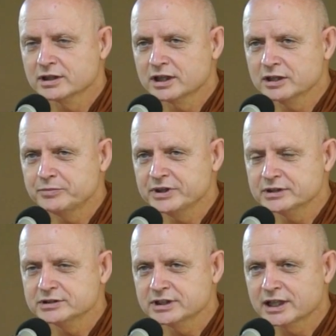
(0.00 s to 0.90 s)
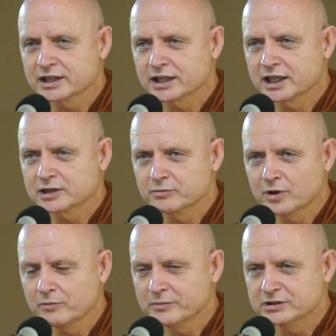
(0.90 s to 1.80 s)
ให้เปลี่ยนจากการม
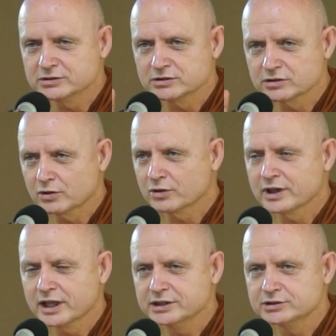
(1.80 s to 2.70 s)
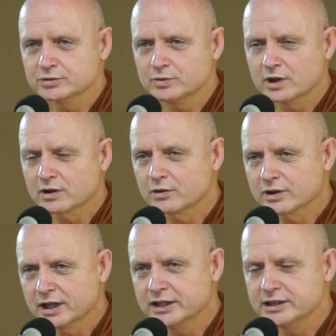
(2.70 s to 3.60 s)
องเป็นคนในชั่ว คน
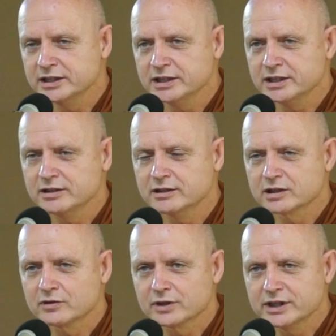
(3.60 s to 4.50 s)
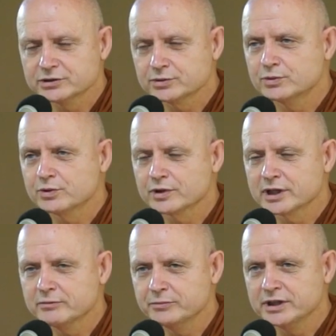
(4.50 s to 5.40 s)
ในดีหรือคนในถูกคน
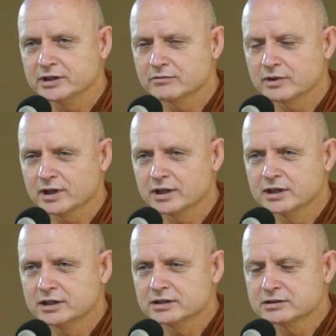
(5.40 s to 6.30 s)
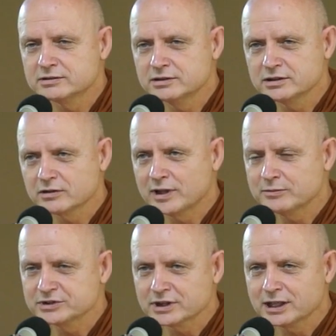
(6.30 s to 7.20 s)
ในผิดว่าเรื่องความ
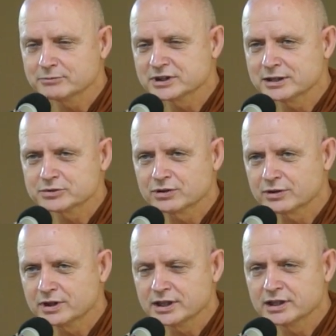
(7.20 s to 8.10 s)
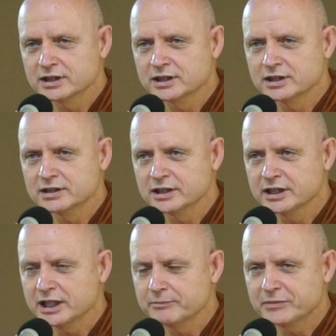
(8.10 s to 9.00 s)
สลับซับซ้อนในใน
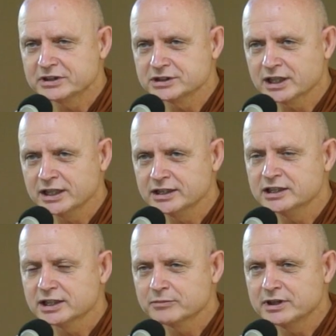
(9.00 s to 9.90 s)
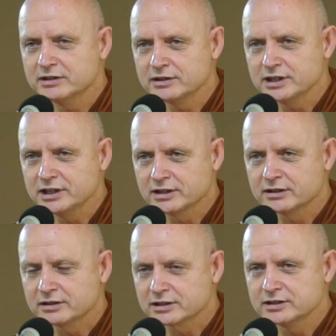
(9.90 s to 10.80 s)
เหตุปัจจัยที่ทำให้เรื่องนี้
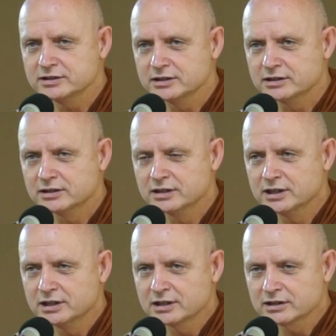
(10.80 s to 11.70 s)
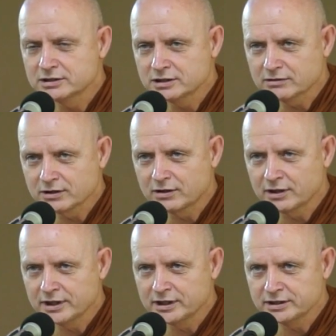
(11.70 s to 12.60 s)
เกิดขึ้น ก็จะต้องคอ
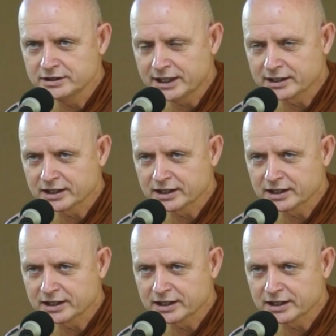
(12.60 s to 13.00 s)
ยแยก